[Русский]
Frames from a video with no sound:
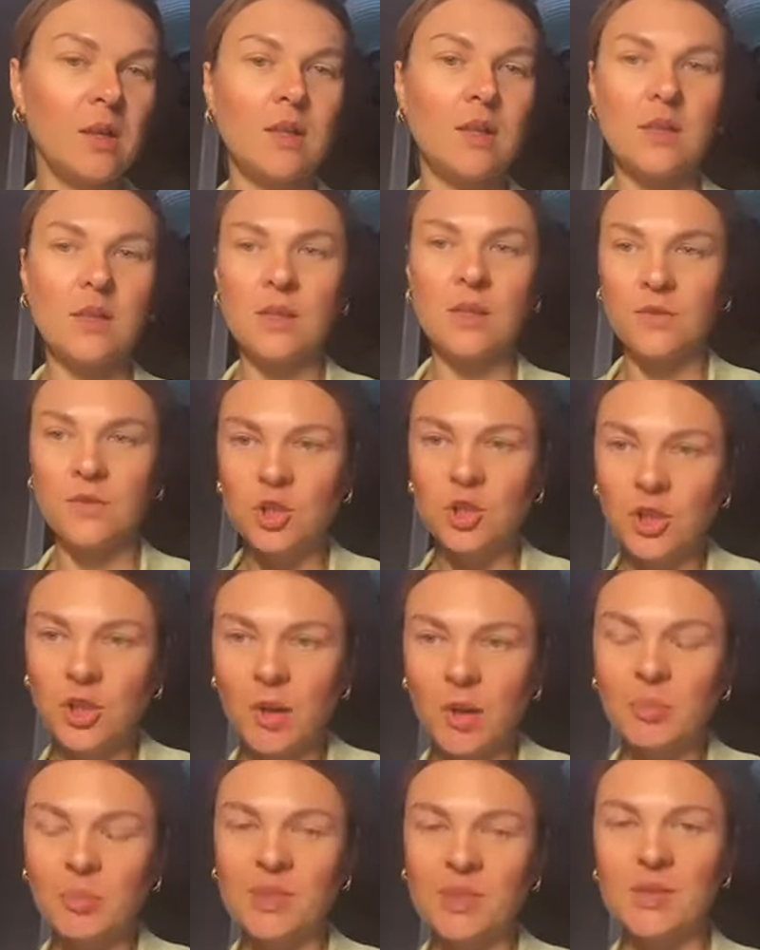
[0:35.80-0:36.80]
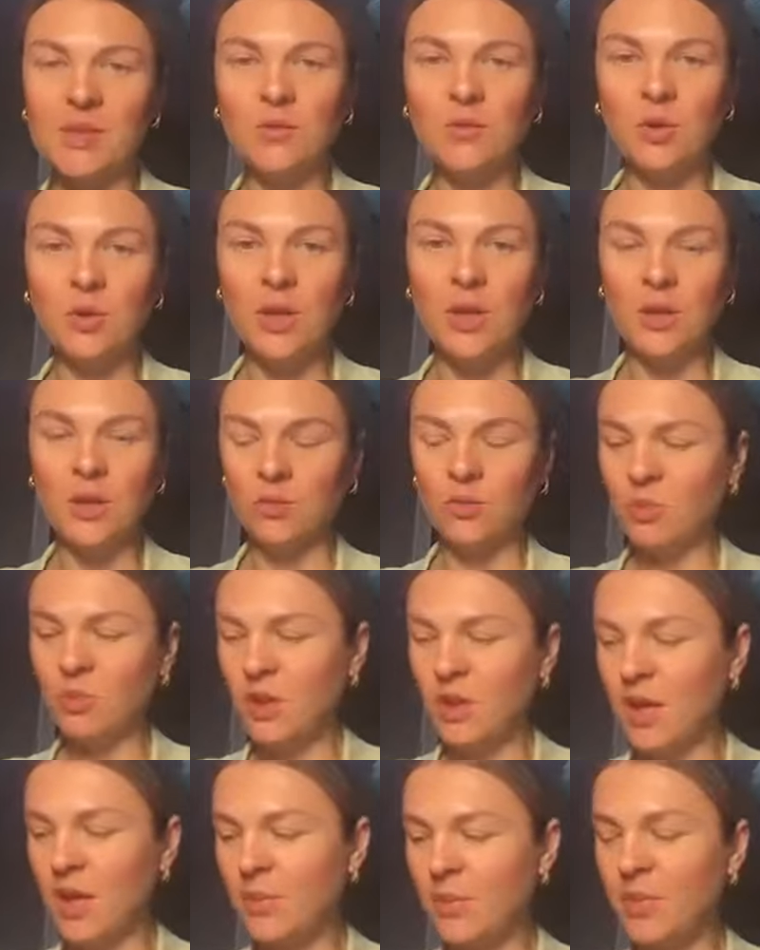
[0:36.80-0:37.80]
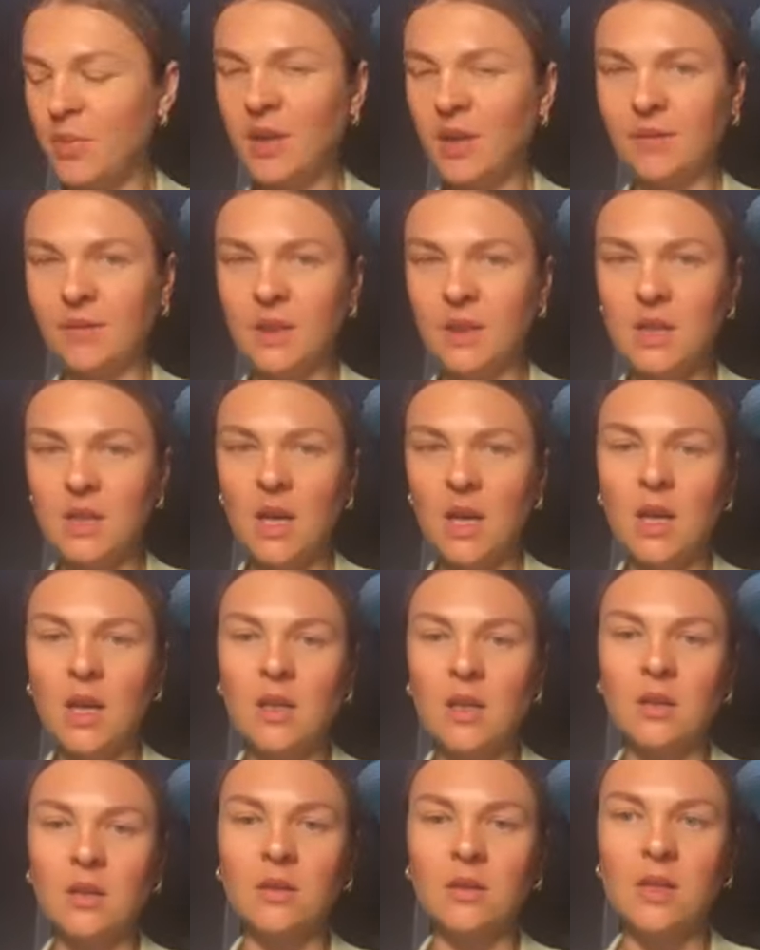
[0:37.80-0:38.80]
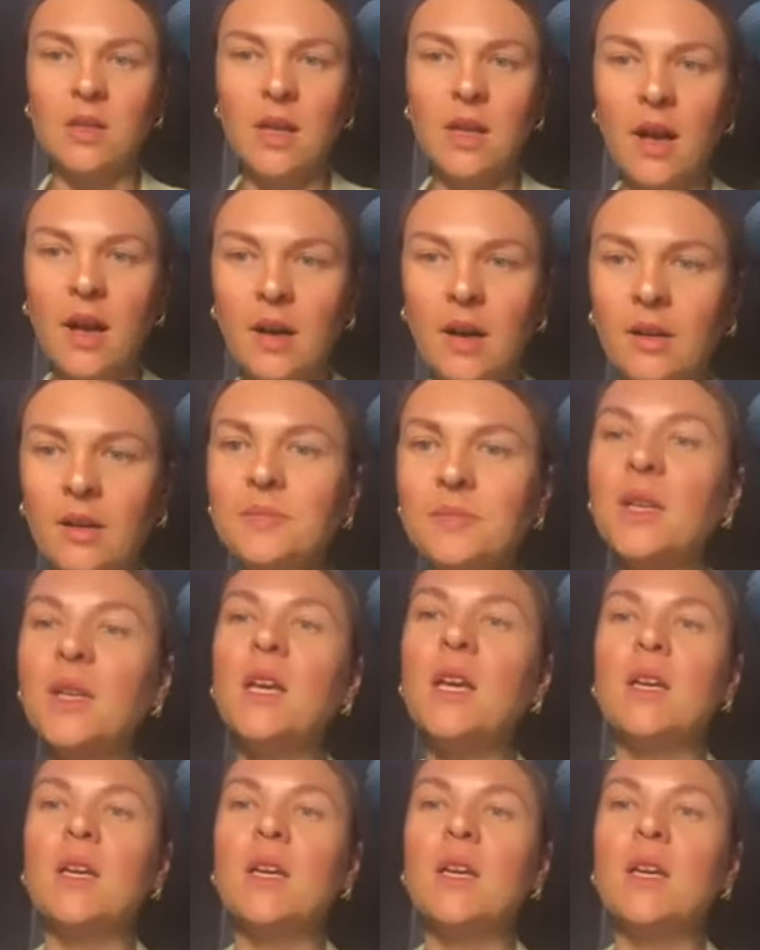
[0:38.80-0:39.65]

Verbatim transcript: со вчера по сегодня у меня первый день соляра.